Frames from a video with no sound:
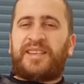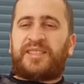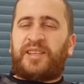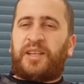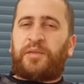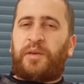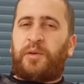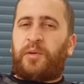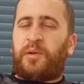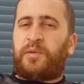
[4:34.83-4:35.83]
180
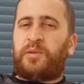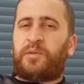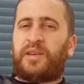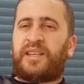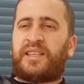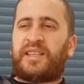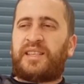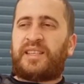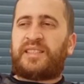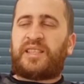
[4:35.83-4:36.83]
euros à Wii U
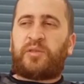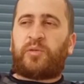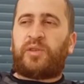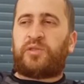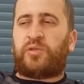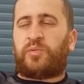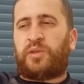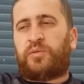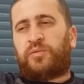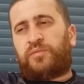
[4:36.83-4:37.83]
et 7 euros les jeux
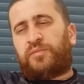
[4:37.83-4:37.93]
Wii U.